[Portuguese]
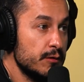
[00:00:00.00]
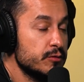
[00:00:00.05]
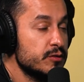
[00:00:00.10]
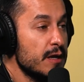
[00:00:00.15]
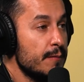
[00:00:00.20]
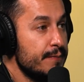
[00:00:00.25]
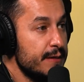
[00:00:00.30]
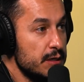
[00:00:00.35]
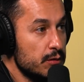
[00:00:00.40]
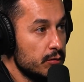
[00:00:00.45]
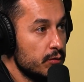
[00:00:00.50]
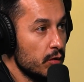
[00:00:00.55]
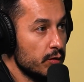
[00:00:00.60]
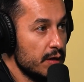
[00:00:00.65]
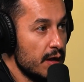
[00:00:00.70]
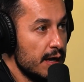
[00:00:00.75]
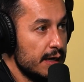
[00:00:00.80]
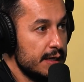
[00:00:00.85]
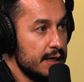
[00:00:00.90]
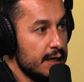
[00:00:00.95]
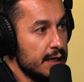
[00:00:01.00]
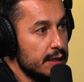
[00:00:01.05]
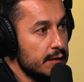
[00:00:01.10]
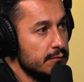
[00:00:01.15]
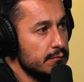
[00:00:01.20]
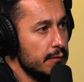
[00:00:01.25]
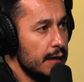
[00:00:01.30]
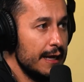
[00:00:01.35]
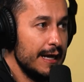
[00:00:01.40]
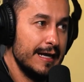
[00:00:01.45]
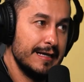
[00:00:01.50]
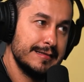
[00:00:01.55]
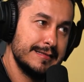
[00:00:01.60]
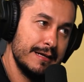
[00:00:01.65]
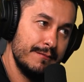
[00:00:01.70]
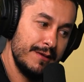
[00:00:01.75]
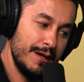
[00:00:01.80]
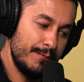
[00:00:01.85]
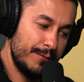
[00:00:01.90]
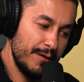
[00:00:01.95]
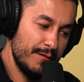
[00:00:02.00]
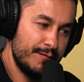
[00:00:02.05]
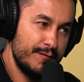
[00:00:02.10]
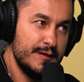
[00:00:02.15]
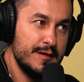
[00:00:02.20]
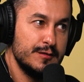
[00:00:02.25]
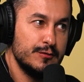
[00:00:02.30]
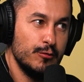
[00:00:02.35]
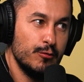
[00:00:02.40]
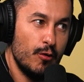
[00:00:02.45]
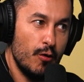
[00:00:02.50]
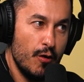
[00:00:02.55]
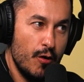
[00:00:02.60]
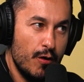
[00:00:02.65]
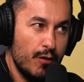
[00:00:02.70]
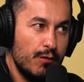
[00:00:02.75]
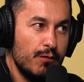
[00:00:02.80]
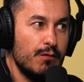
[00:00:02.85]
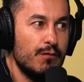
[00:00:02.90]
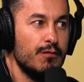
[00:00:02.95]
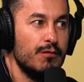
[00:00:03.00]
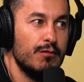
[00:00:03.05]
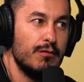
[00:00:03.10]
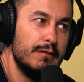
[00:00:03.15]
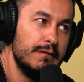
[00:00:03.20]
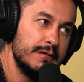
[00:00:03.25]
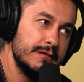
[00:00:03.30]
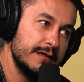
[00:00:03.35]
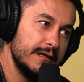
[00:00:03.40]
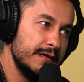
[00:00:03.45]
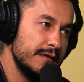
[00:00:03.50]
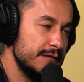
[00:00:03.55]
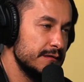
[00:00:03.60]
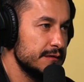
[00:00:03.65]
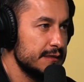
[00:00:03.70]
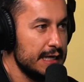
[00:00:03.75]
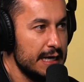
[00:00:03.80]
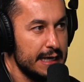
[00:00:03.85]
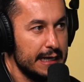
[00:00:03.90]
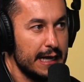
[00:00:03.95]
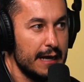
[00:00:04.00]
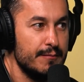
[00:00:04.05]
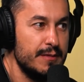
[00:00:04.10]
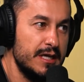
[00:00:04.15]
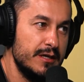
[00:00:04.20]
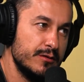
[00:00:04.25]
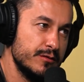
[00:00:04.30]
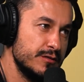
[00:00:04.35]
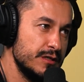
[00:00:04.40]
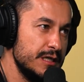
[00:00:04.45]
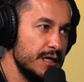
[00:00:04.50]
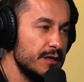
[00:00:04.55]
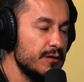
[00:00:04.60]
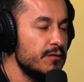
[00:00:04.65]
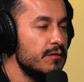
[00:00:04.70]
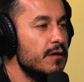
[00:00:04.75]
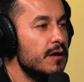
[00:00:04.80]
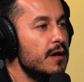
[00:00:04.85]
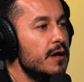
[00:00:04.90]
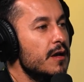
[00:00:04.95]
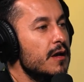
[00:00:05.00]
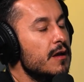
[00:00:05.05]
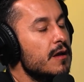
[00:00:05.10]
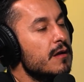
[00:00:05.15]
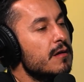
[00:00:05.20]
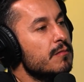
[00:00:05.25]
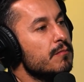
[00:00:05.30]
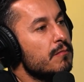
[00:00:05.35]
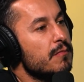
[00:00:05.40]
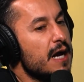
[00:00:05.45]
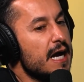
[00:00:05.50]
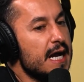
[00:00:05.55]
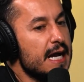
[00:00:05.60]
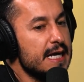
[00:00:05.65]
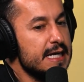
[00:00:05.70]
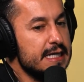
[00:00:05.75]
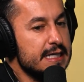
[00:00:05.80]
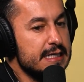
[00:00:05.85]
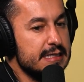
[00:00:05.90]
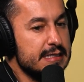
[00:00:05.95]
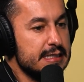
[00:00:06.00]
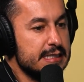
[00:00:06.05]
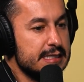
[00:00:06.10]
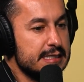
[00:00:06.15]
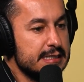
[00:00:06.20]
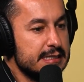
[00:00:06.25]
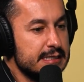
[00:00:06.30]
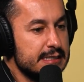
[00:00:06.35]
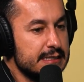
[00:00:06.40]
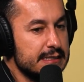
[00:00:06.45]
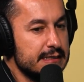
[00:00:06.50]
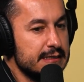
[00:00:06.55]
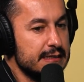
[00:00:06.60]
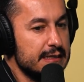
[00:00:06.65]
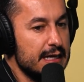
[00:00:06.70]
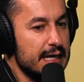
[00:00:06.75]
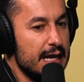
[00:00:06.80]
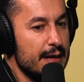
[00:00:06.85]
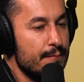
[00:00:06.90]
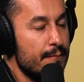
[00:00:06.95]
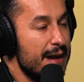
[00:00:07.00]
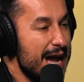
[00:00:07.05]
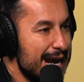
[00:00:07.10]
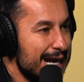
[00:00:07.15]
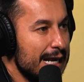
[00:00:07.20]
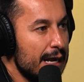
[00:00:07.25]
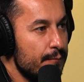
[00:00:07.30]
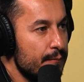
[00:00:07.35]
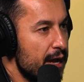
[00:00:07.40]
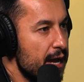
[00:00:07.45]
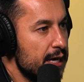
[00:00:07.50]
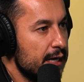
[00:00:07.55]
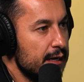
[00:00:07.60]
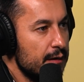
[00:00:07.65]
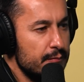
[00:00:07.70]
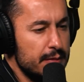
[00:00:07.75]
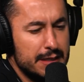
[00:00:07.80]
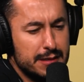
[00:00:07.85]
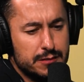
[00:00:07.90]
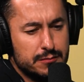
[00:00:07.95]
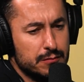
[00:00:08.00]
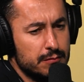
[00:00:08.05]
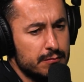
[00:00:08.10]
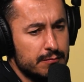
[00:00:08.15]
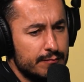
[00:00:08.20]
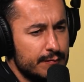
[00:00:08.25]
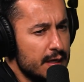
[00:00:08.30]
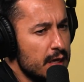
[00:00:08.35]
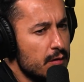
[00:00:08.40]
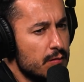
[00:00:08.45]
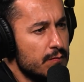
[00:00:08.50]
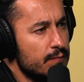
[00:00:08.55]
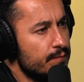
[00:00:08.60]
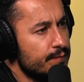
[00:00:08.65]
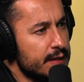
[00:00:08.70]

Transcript: Eu sabia o que eu estava criando? Ah, sabia porque eu fiz logo, uhum. ah, aquele caminhozinho. Mas marca, marca mesmo? Não.